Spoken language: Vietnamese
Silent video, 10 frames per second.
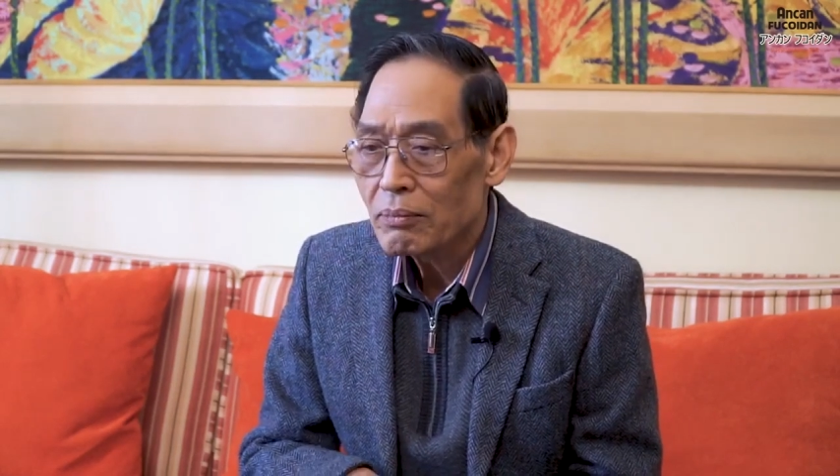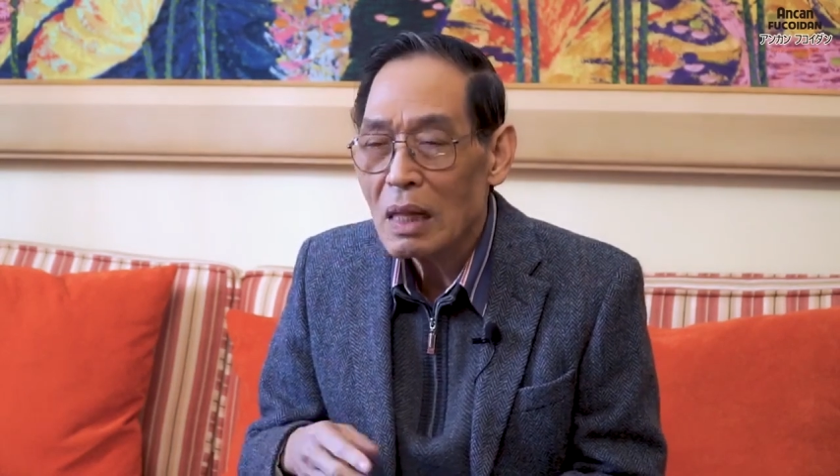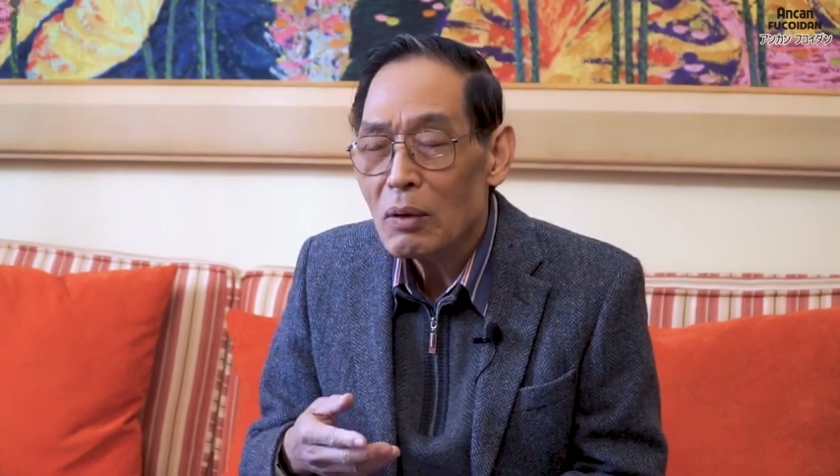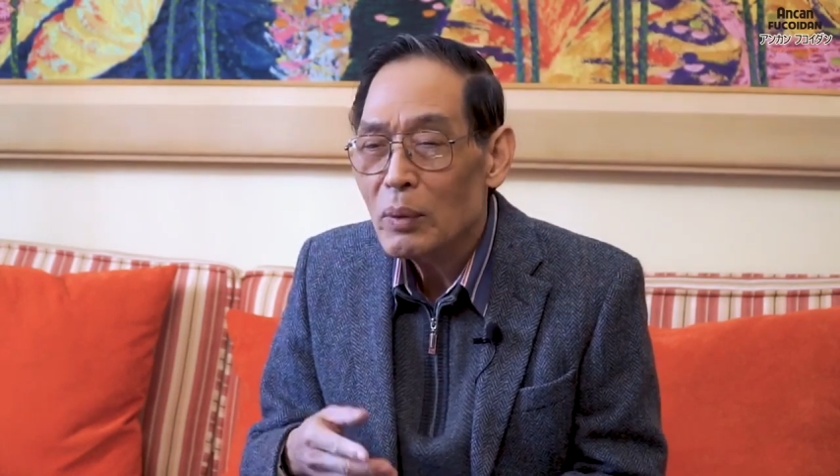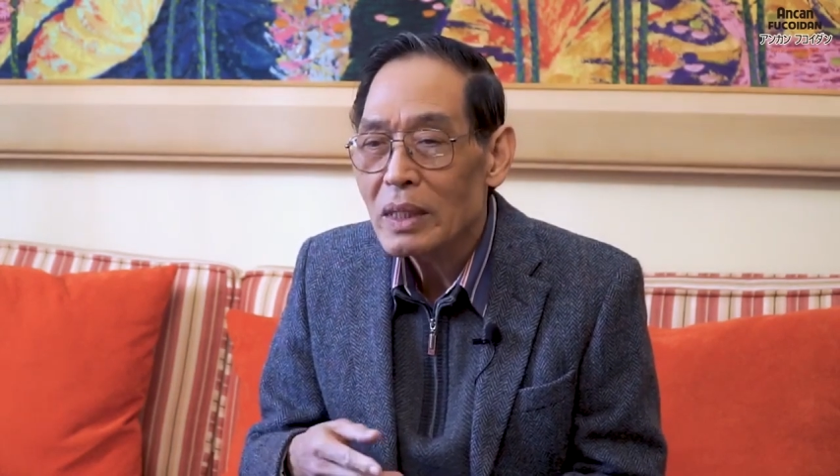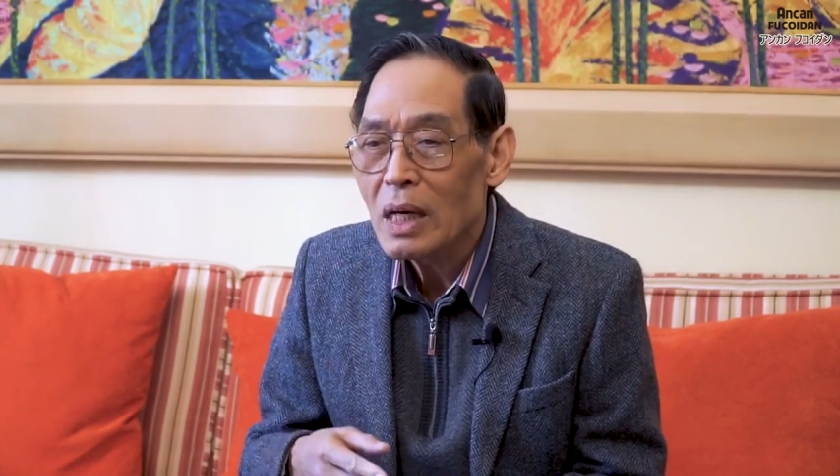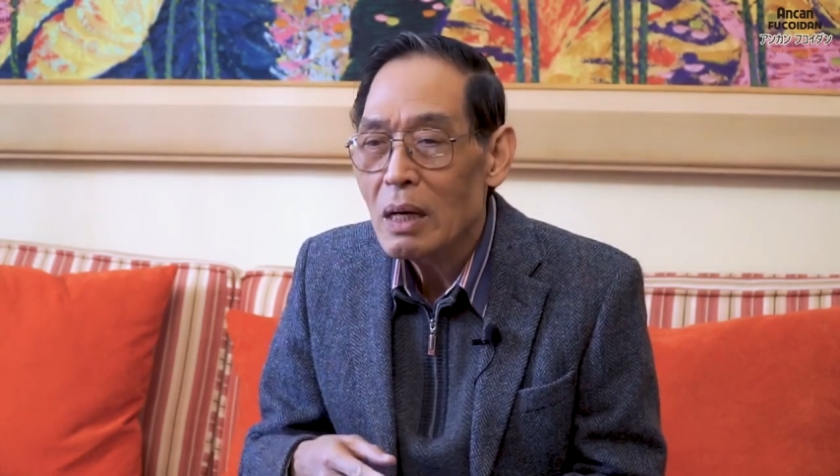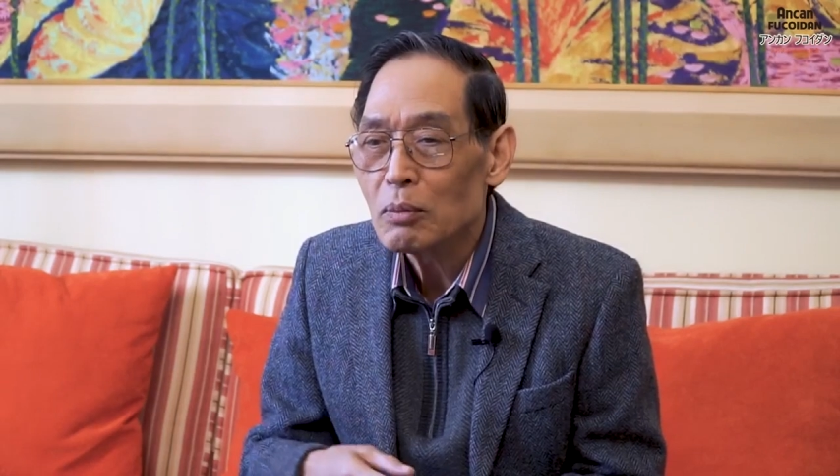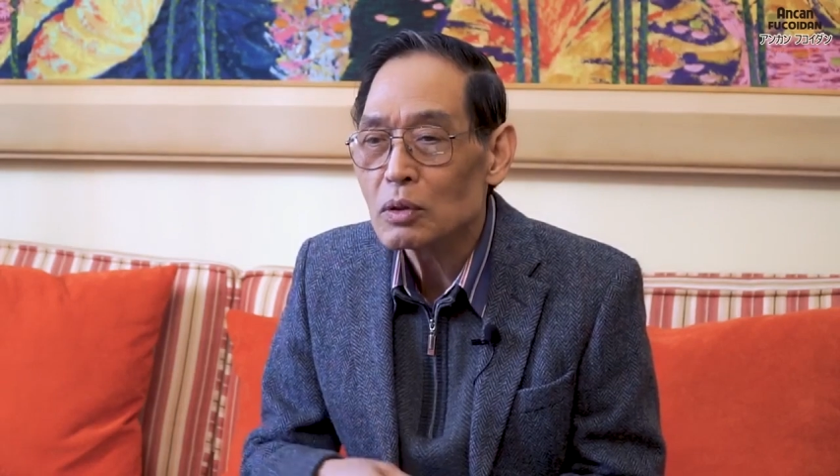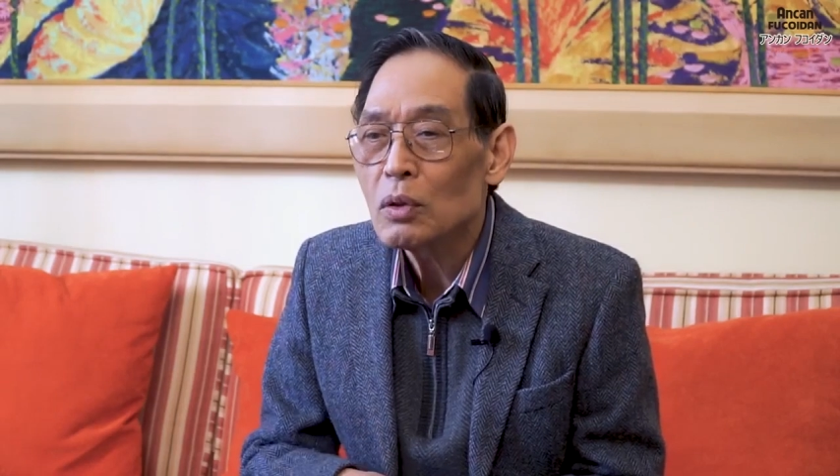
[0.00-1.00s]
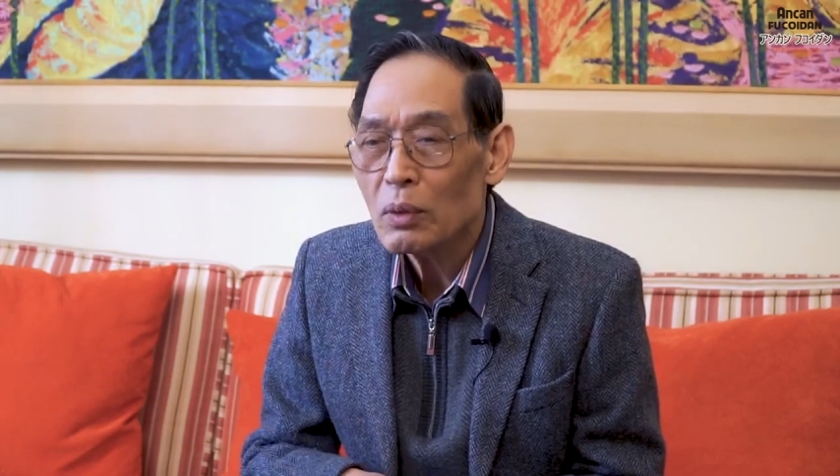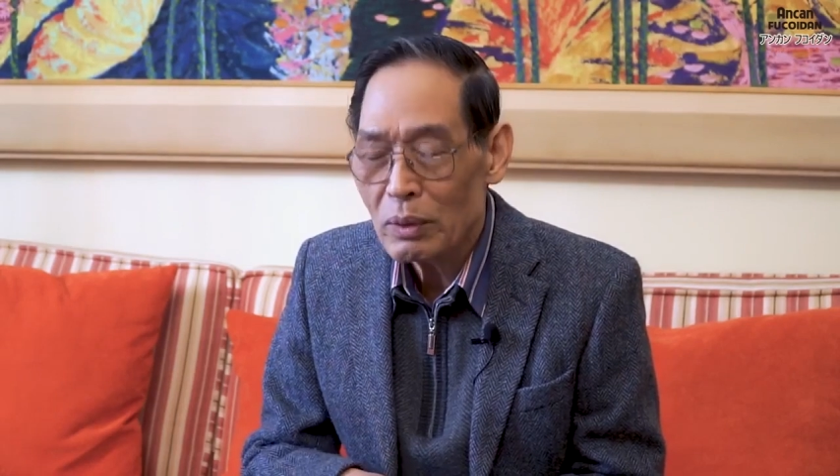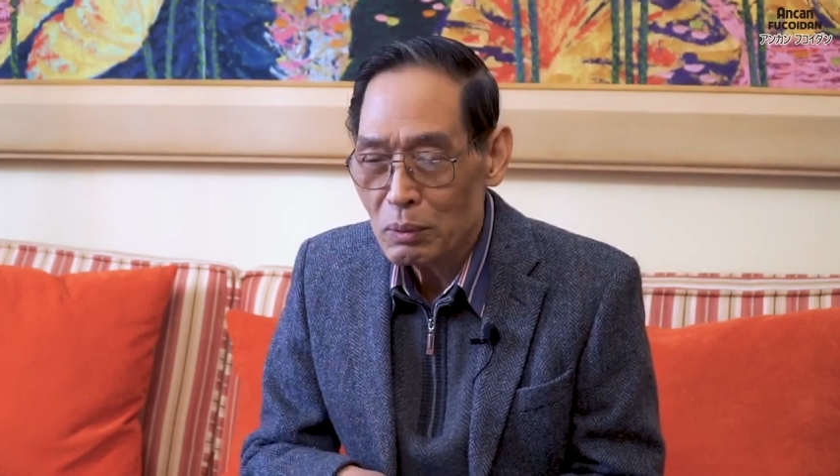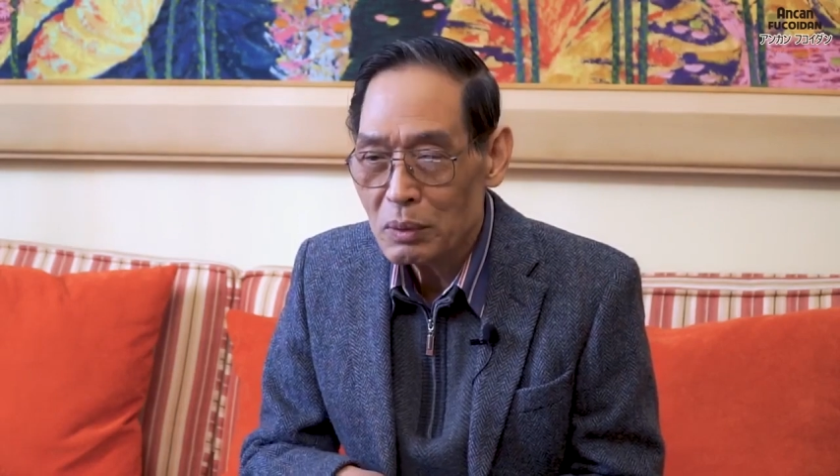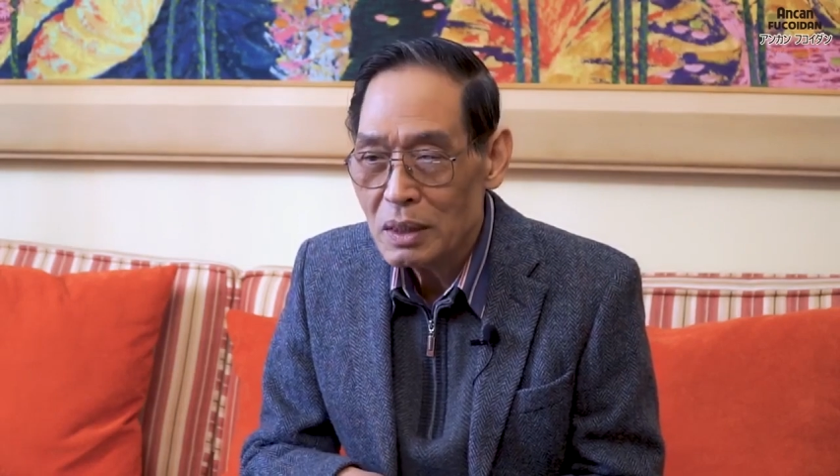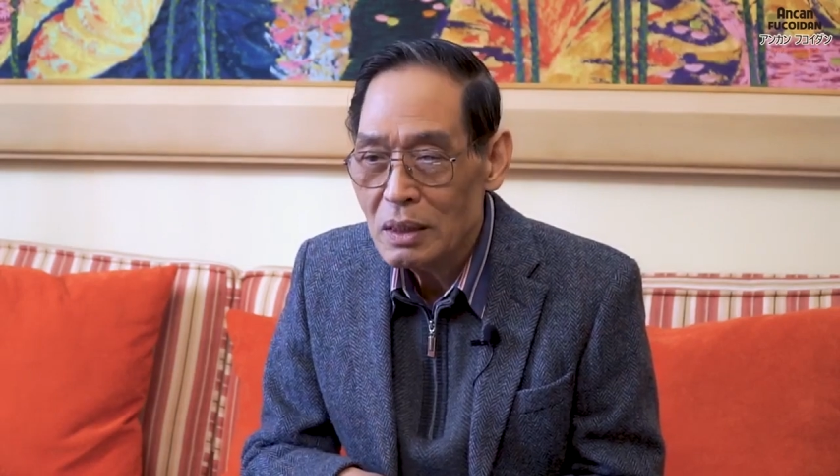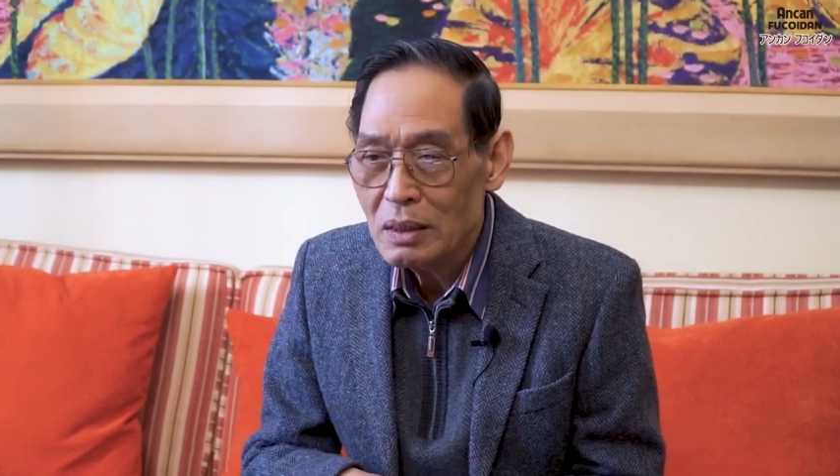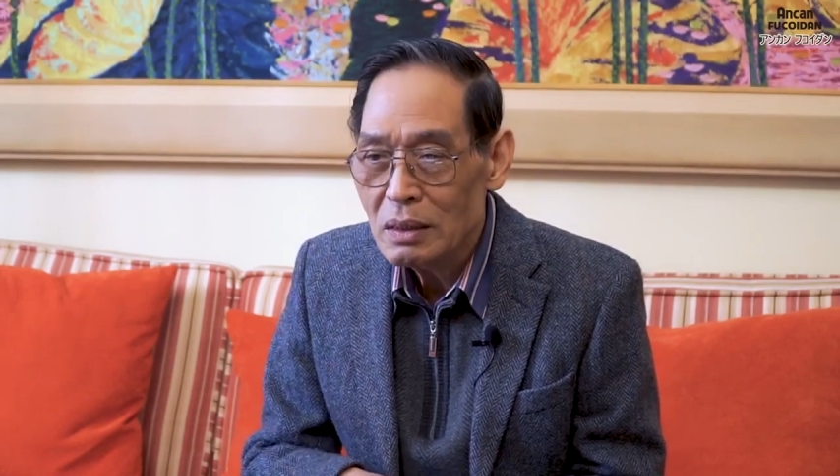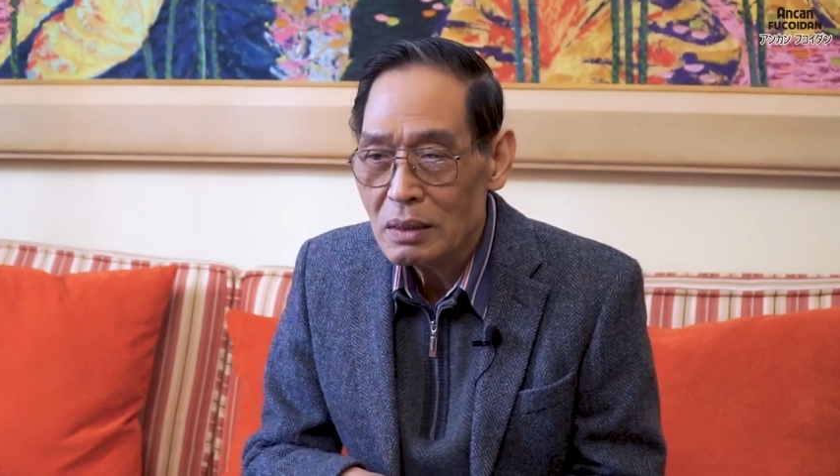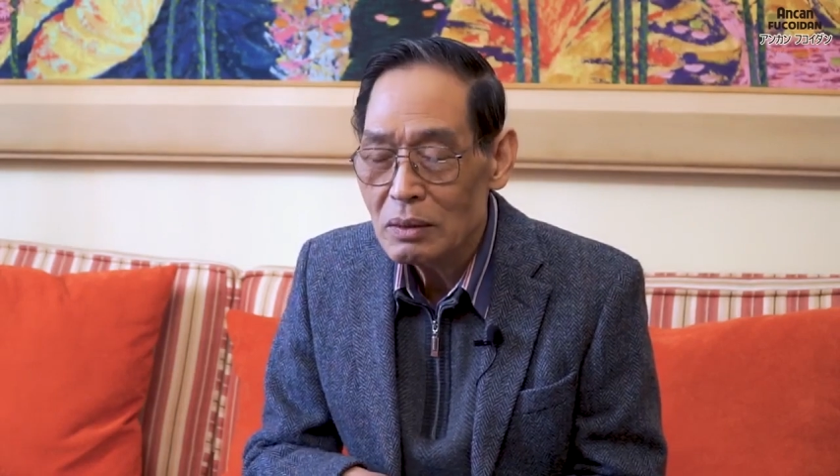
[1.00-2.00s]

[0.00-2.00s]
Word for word: tăng nguy cơ một số loại ung thư